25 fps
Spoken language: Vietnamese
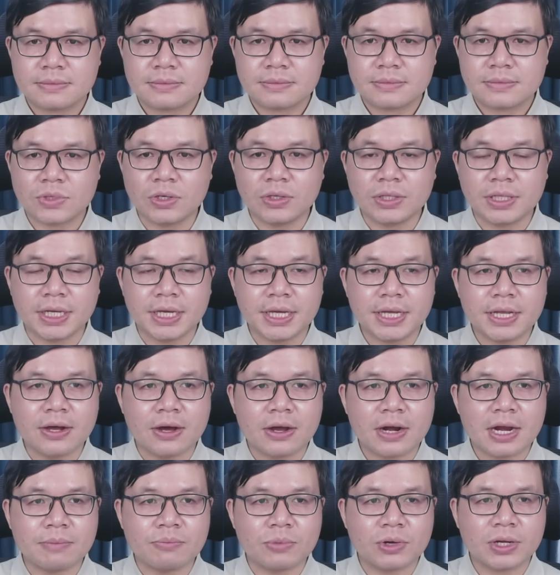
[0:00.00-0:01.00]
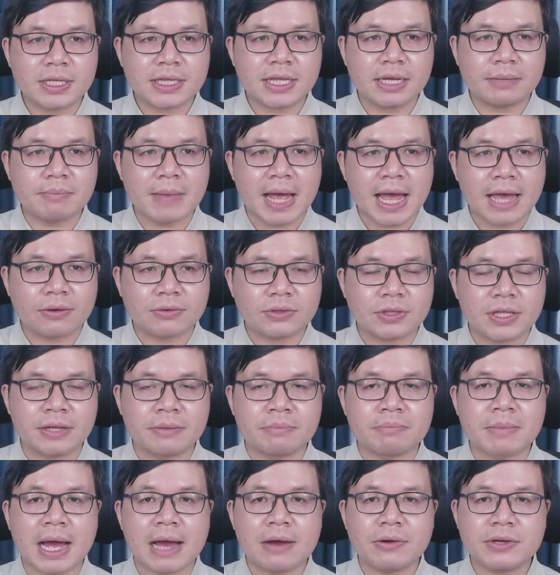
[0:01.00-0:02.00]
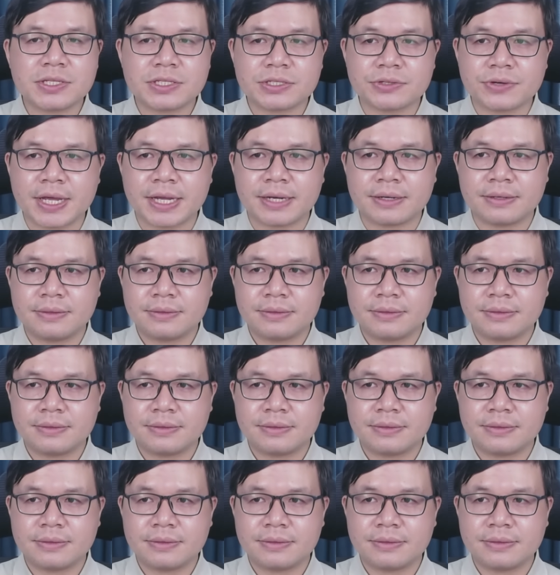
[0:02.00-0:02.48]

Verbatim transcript: tôi thì nghĩ đó là một cái thất bại của tình báo Israel